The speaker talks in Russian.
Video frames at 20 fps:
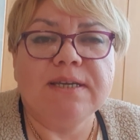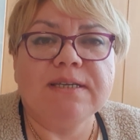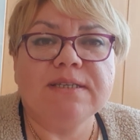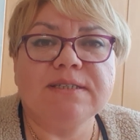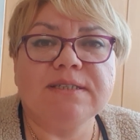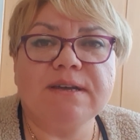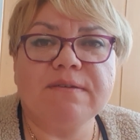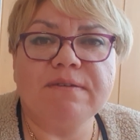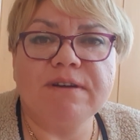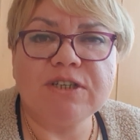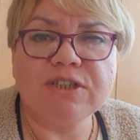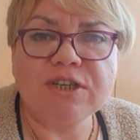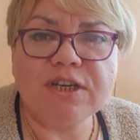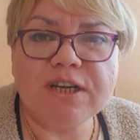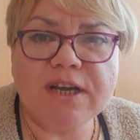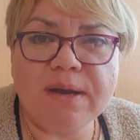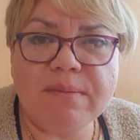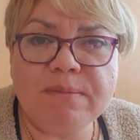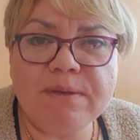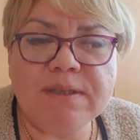за ваши
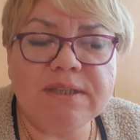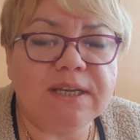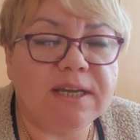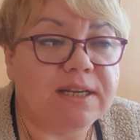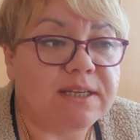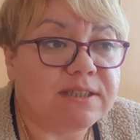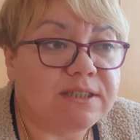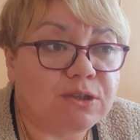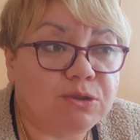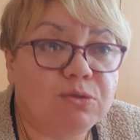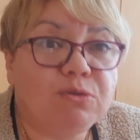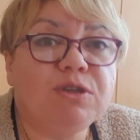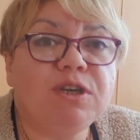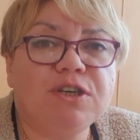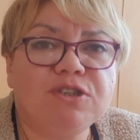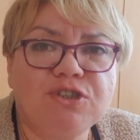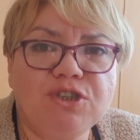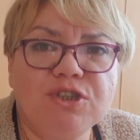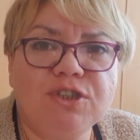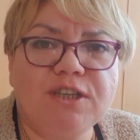комментарии, за то
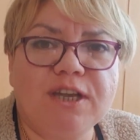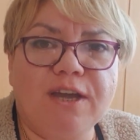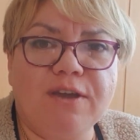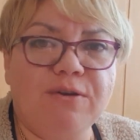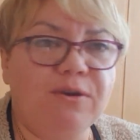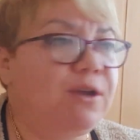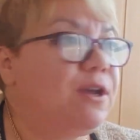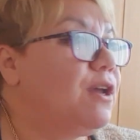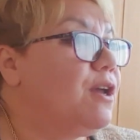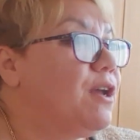я читаю.